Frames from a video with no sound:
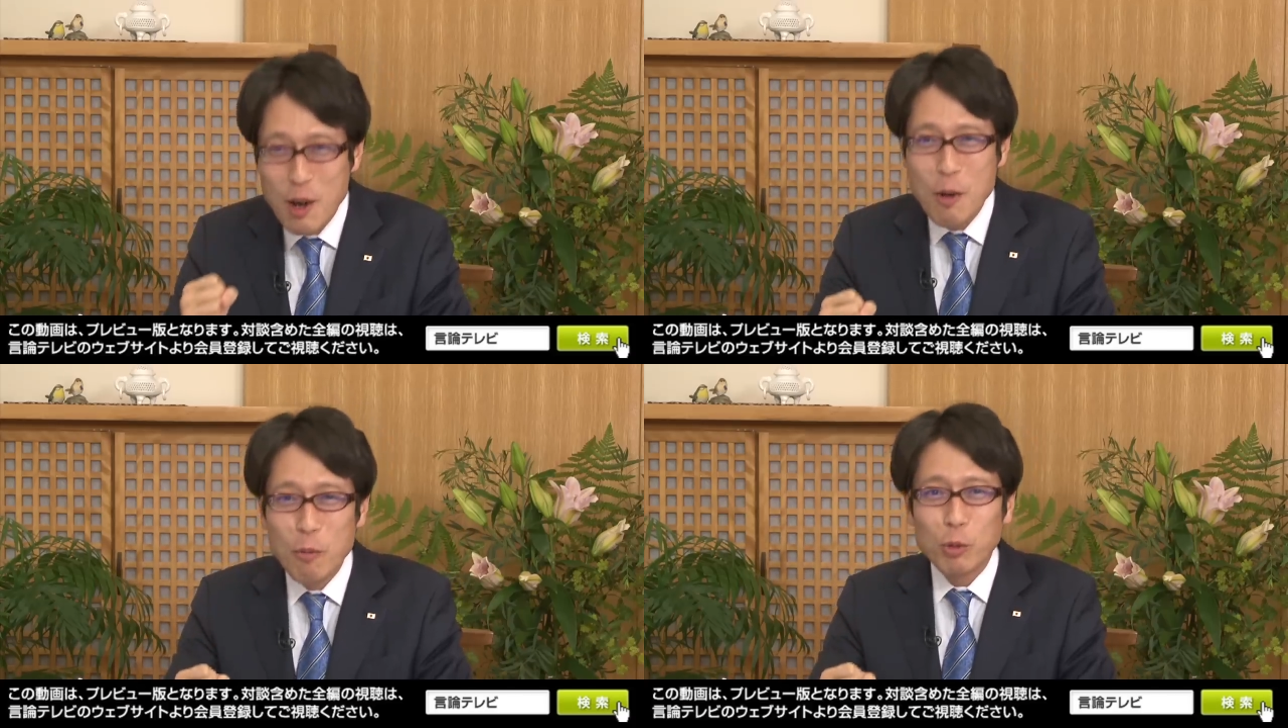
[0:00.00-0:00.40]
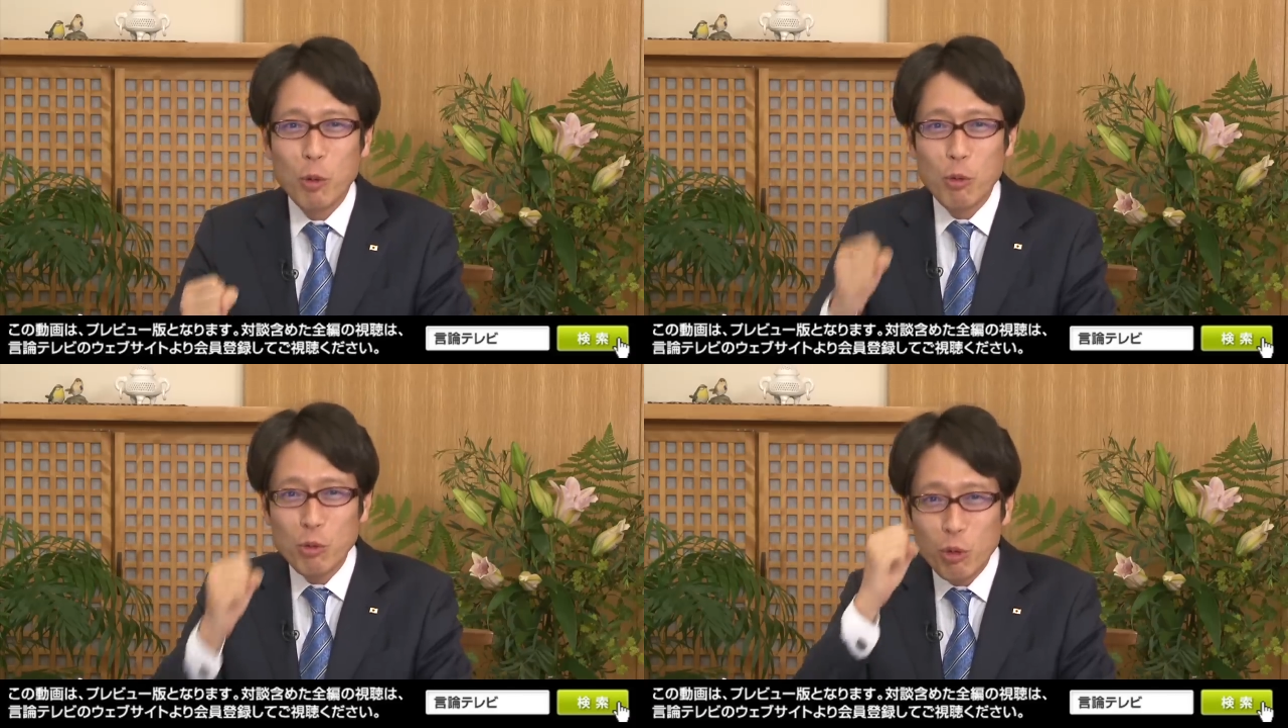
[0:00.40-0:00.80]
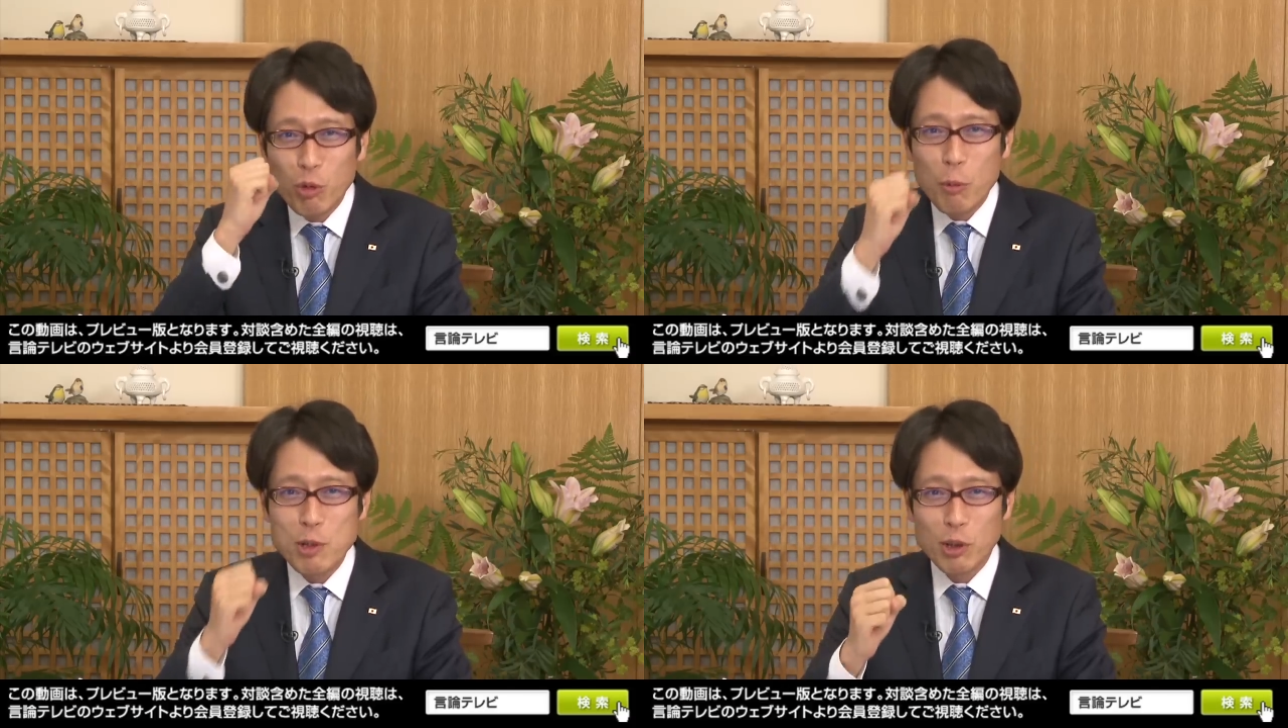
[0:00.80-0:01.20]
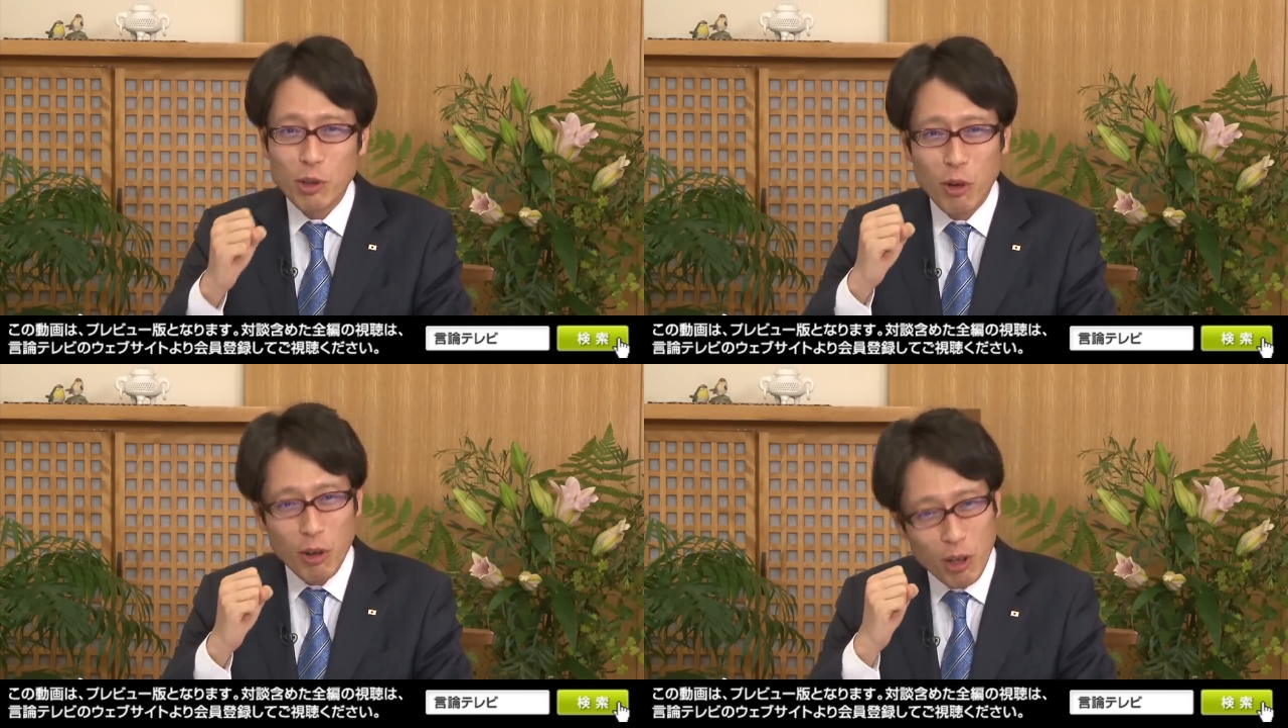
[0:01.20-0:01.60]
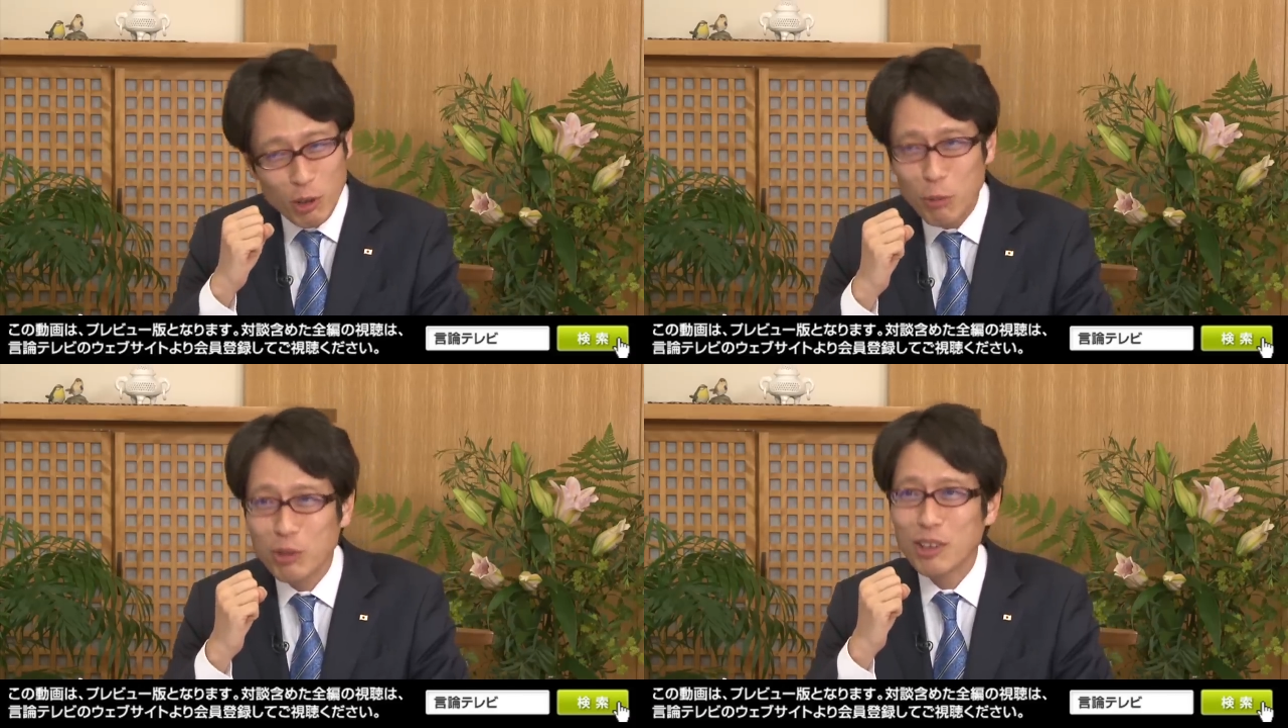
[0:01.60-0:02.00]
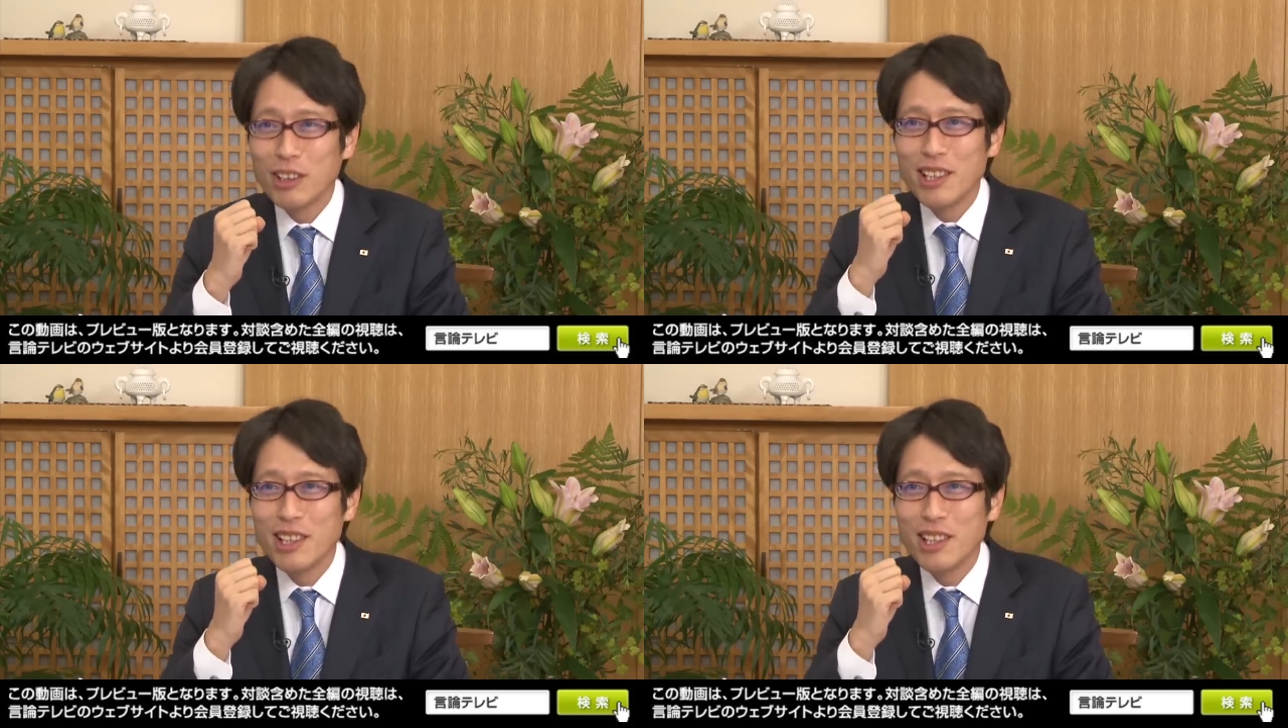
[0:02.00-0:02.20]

もうどんどん飲めちゃって、あれと思った